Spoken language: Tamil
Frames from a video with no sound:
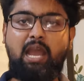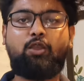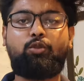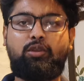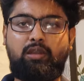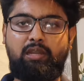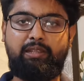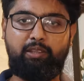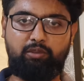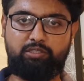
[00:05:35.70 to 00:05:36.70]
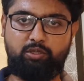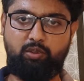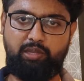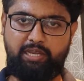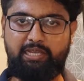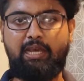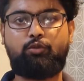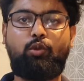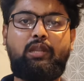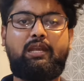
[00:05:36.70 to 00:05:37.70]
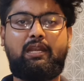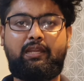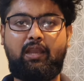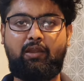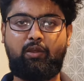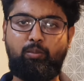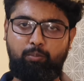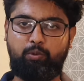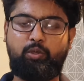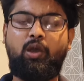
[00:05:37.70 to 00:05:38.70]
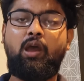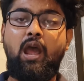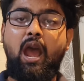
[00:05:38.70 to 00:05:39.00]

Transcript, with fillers: நான் கொடுக்குற லிங்க்கும் வச்சுக்கோங்க ஏதாவது ஒன்று கிளிக் ஆனாலும் போதும்